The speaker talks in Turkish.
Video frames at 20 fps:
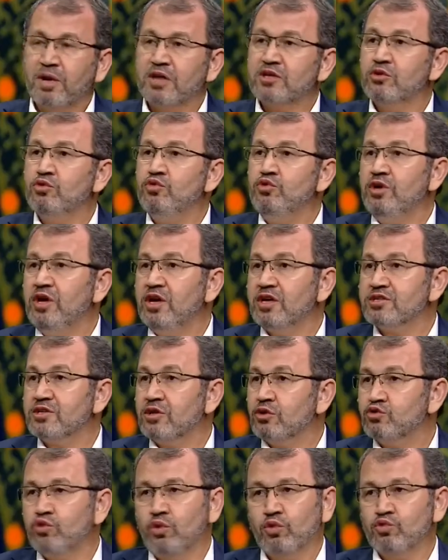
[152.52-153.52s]
Batı
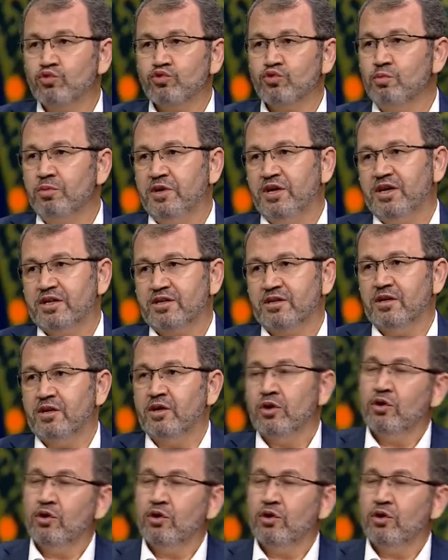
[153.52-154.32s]
dünyasına çok uzun bir yer.